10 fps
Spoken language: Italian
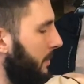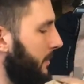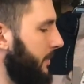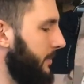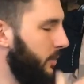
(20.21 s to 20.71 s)

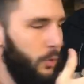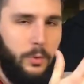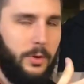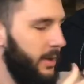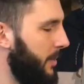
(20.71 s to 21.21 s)
mm, non
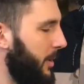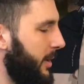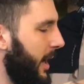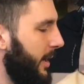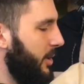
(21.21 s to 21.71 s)
uso termini
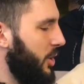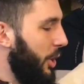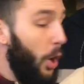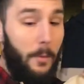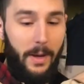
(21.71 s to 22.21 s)
tecnici,
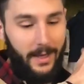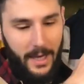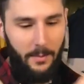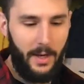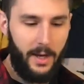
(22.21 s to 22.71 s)
robe
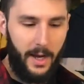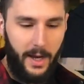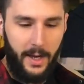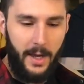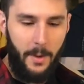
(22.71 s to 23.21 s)

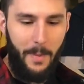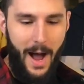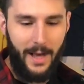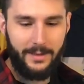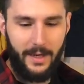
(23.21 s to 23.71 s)
chimiche,
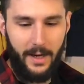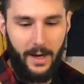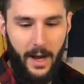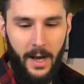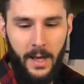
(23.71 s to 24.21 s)

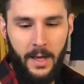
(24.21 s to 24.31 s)
maschera,